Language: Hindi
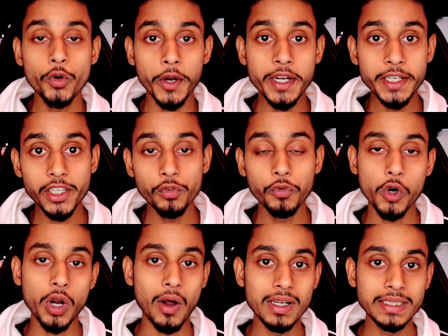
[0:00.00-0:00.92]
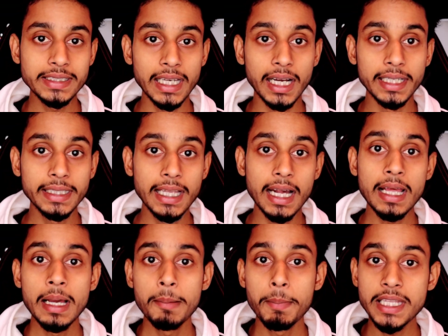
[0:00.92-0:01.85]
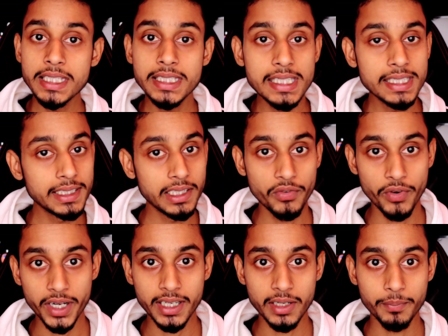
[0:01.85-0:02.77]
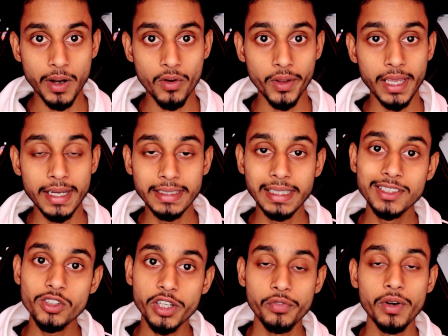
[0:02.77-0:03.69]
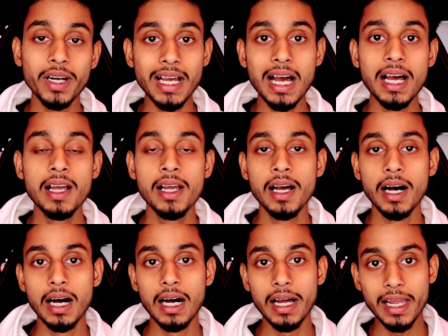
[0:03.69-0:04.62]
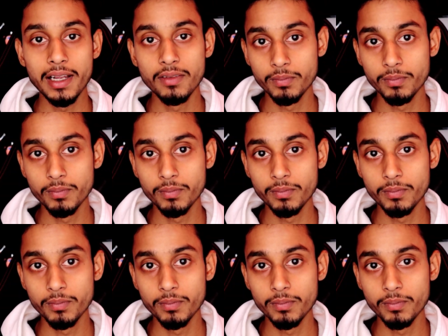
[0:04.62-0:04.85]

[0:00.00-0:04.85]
ट्वेंटी फोर आवर्स के अंदर पच्चीस रेफर कर पाओगे यानी ये जो रेफर का आ,